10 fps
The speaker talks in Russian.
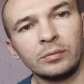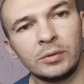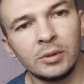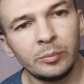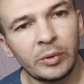
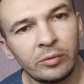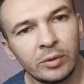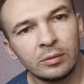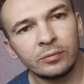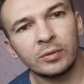Всем
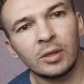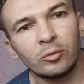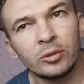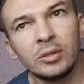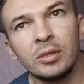привет,
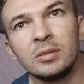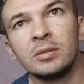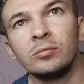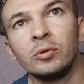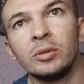второй день
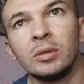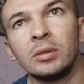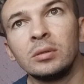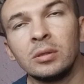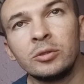
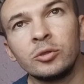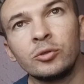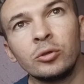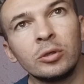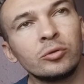сегодня. Значит,
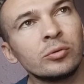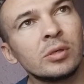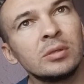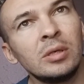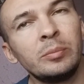что хочу
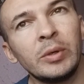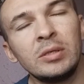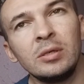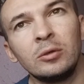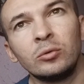сказать по
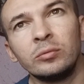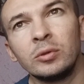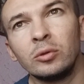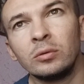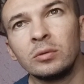телу.
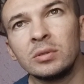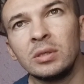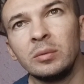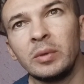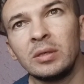Вот тот, кто
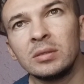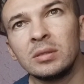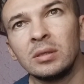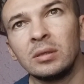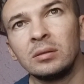
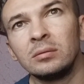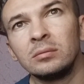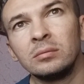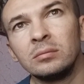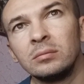занимался
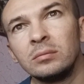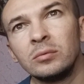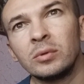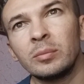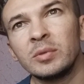
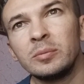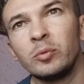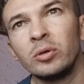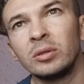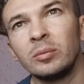ну, там,
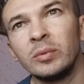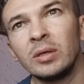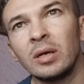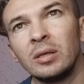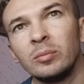спортом,
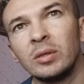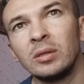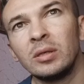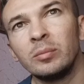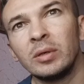да, каким-то
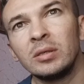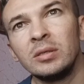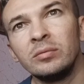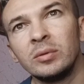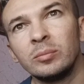таким
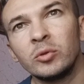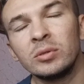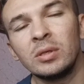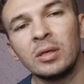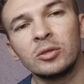активным, тот
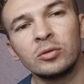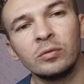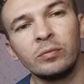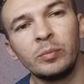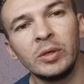знает, что
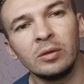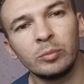в пер...